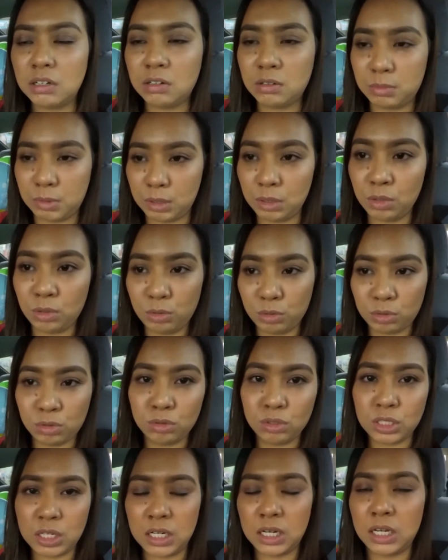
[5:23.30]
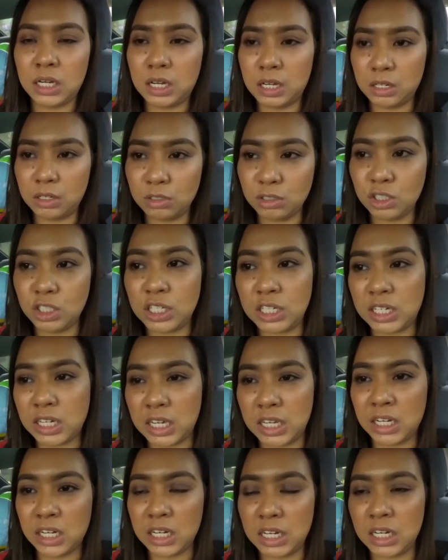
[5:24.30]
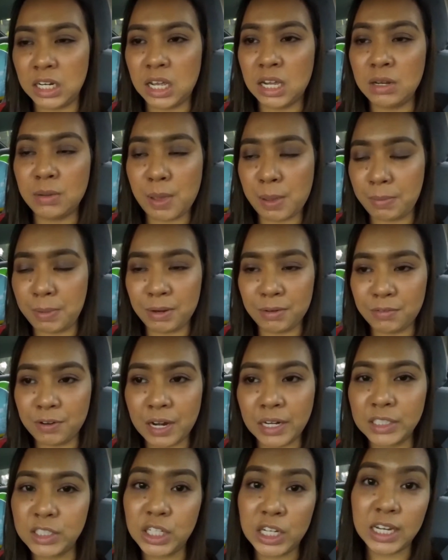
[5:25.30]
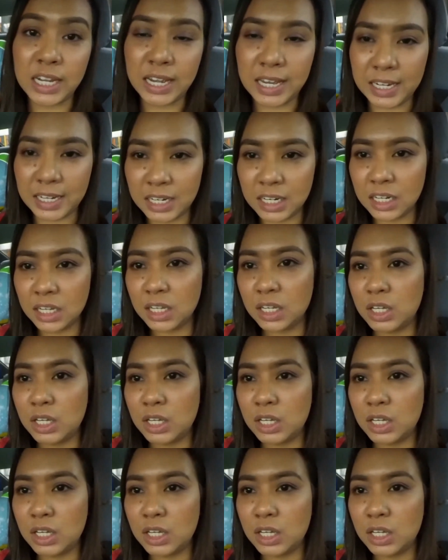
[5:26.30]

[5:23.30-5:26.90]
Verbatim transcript: magluluto siya ng ano chicken ano, I mean fried chicken